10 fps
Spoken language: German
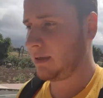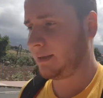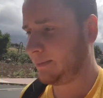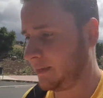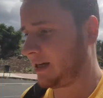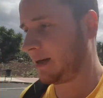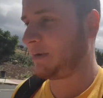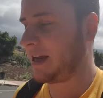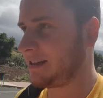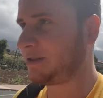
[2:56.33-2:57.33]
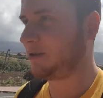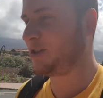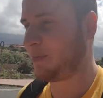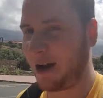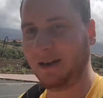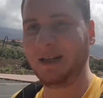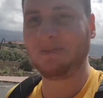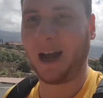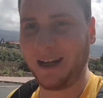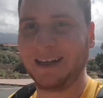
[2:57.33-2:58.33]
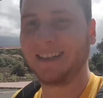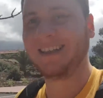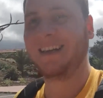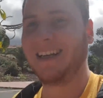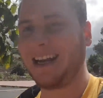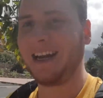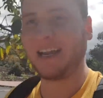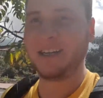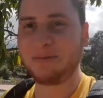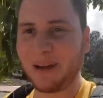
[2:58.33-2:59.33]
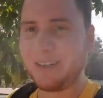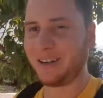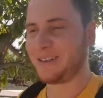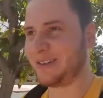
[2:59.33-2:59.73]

Ähm, Im Gegensatz zu den Spaniern, die eben kein, kein Englisch sprechen oder